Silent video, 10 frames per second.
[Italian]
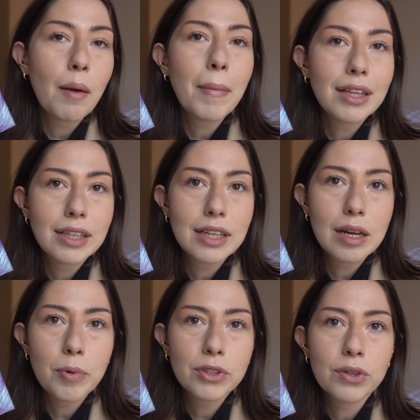La madre
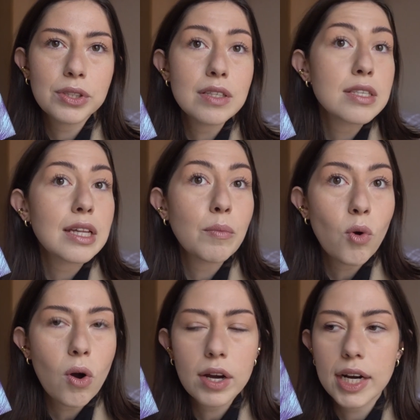della protagonista
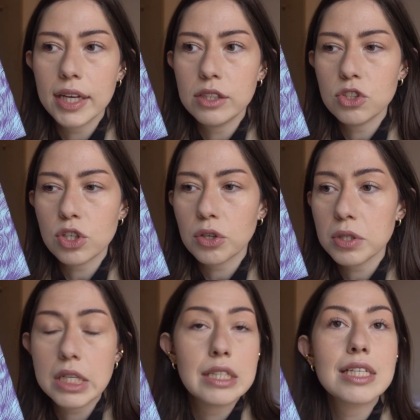muore in
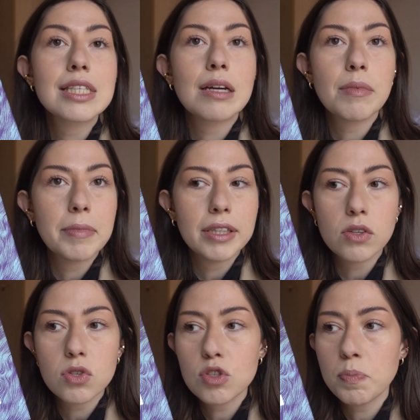circostanze
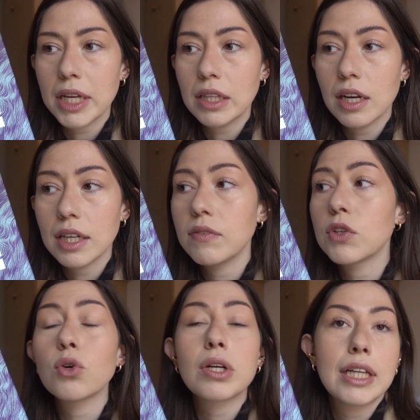estremamente sospette, lei
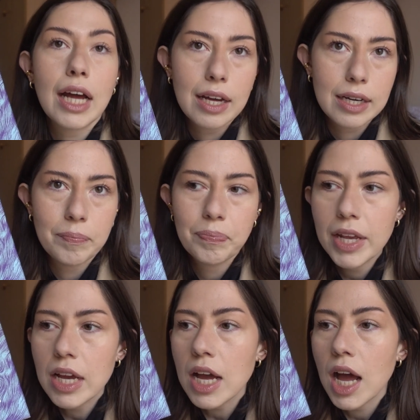deve tornare
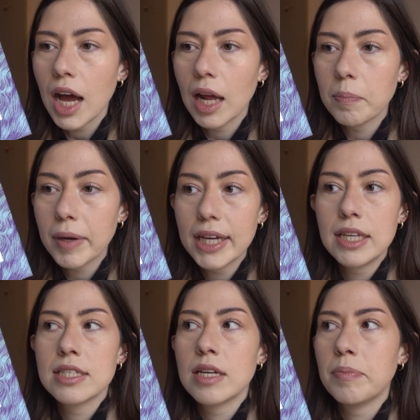al
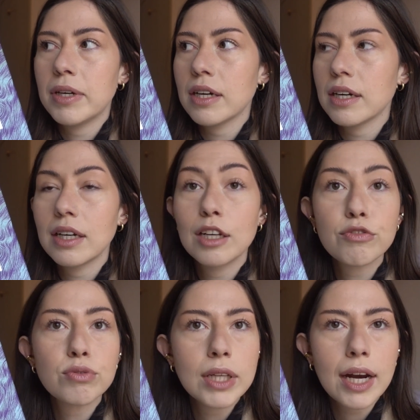paese per il
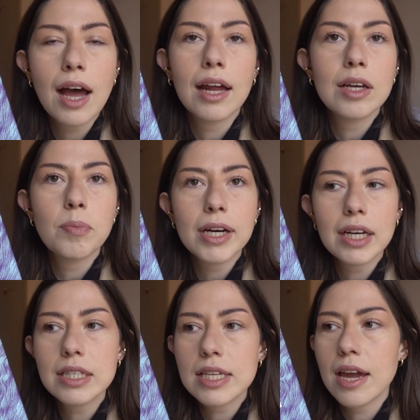funerale, per
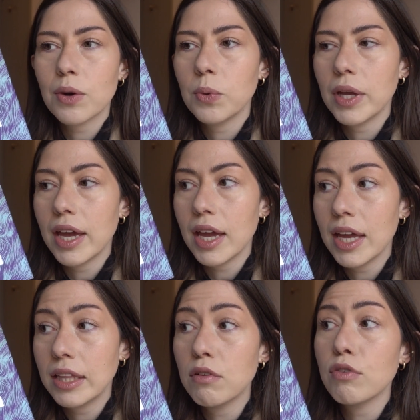le
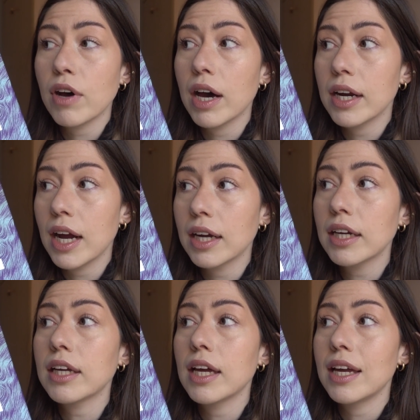esequie e deve fare
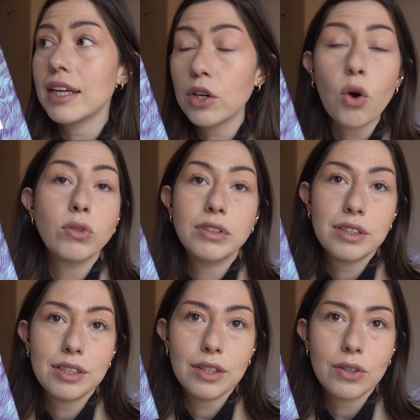anche i
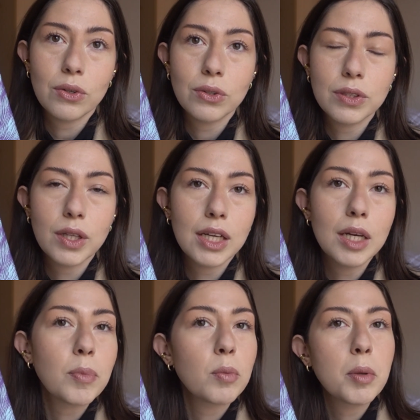conti con
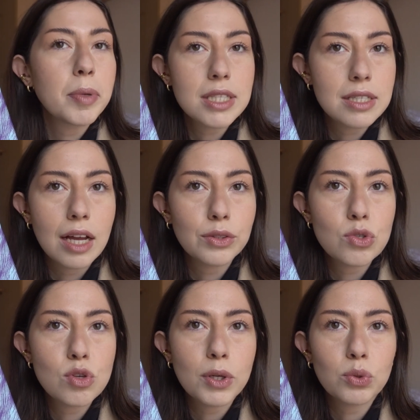il proprio passato e
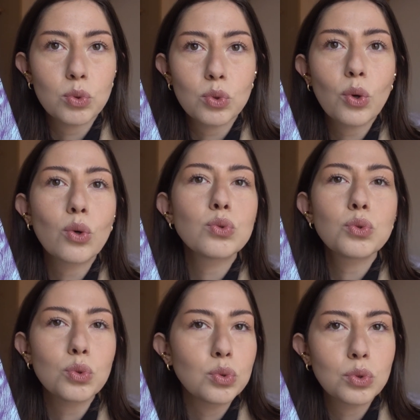soprattutto
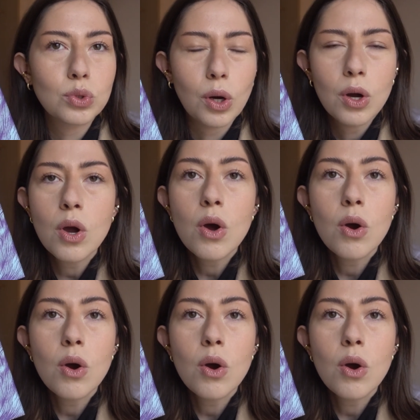con tutto